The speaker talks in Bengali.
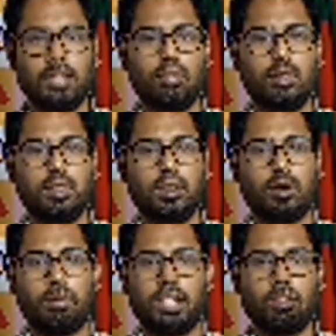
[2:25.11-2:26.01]
এগুলো দিয়েও
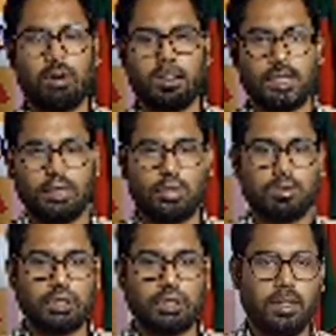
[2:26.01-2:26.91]
অ্যাপ্লাই করা যায়
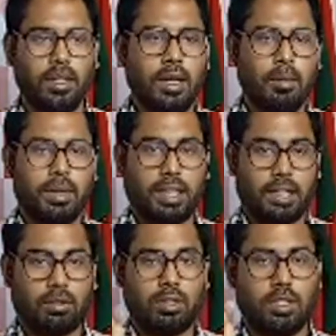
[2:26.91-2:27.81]
সমস্যা নেই বাট
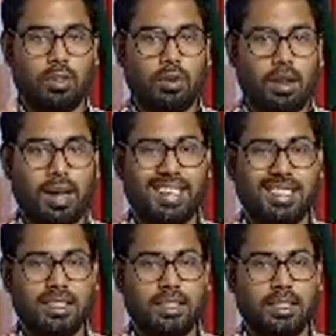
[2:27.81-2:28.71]
এক কথা হলো
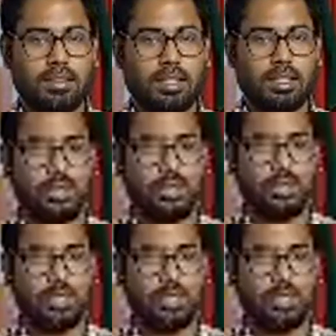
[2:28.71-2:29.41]
আইএলটিএস আসলে